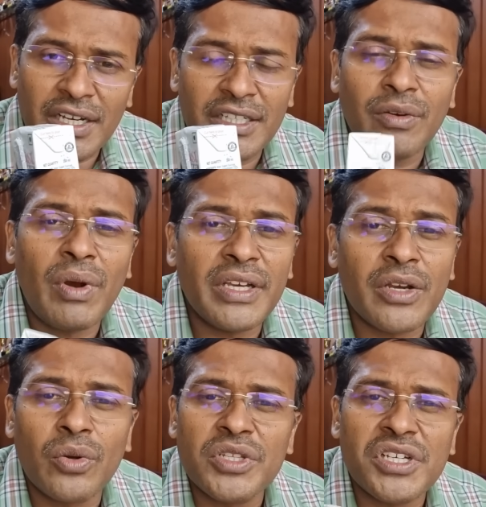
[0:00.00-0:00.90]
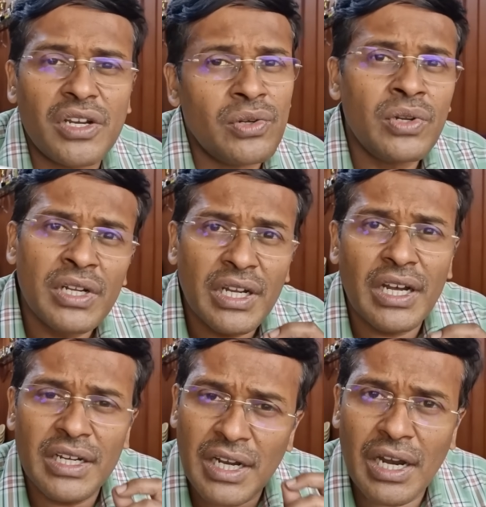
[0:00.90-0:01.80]
இதை வாங்கி குடித்தாலும்
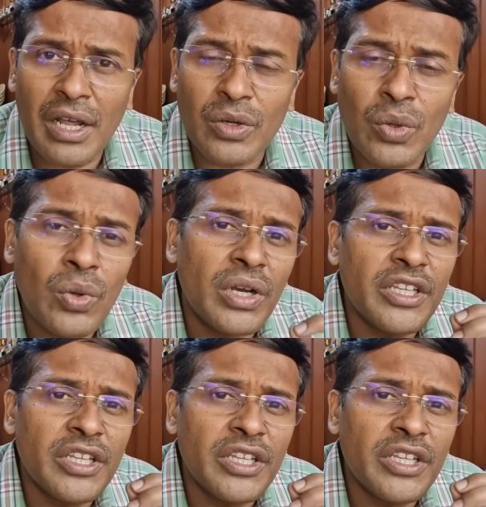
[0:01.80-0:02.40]
நல்லாயிருக்கும்